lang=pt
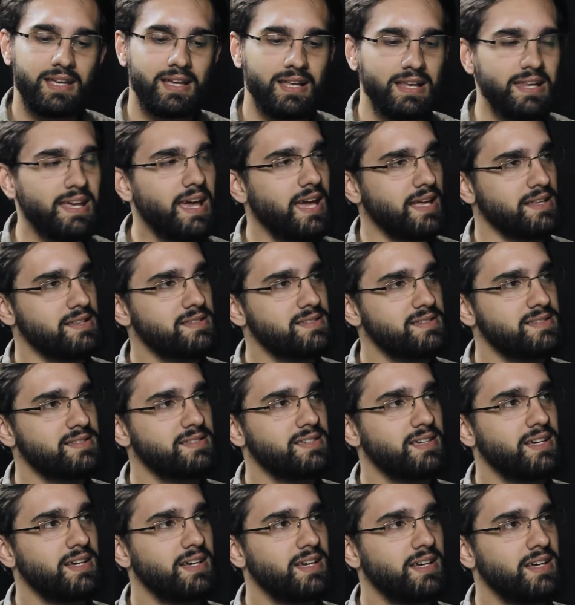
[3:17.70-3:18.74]
clientes
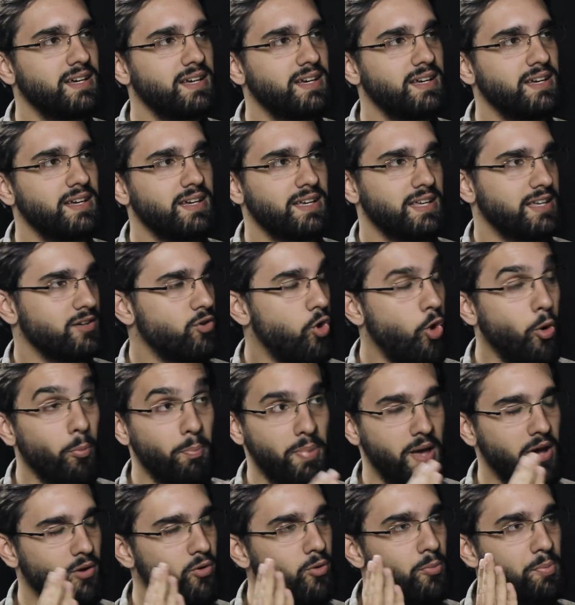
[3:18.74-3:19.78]

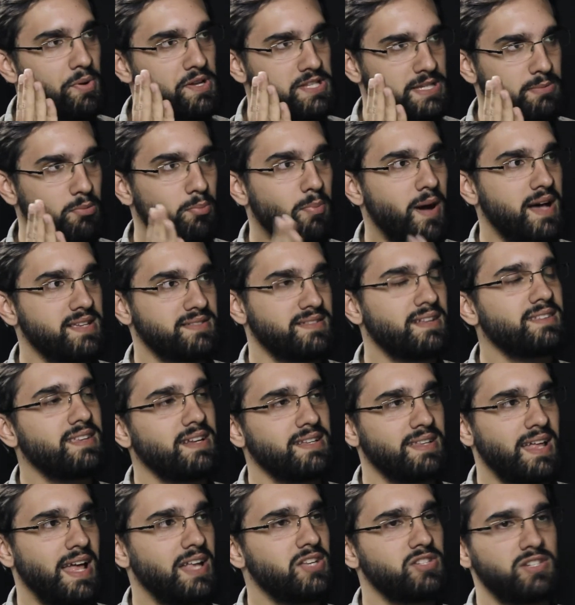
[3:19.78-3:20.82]
romper com o princípio básico da
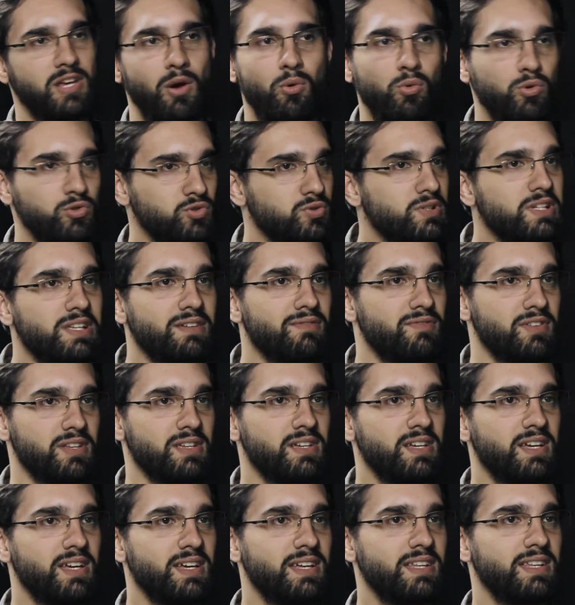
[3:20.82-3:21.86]
internet, que é o uso livre.
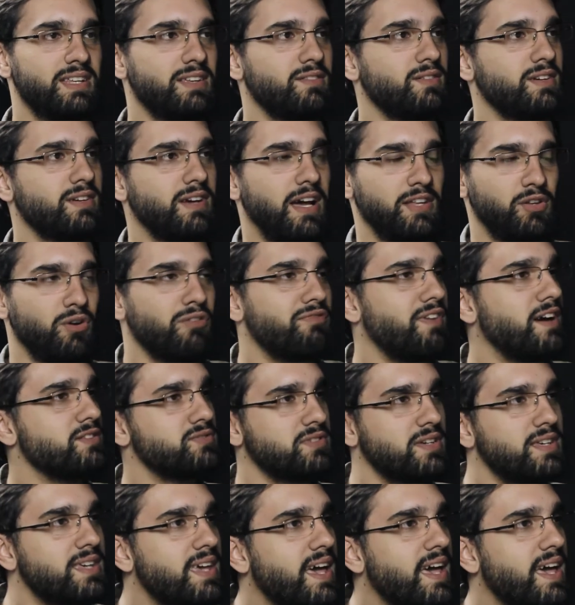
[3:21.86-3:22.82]
Uhum. Cada um faz o que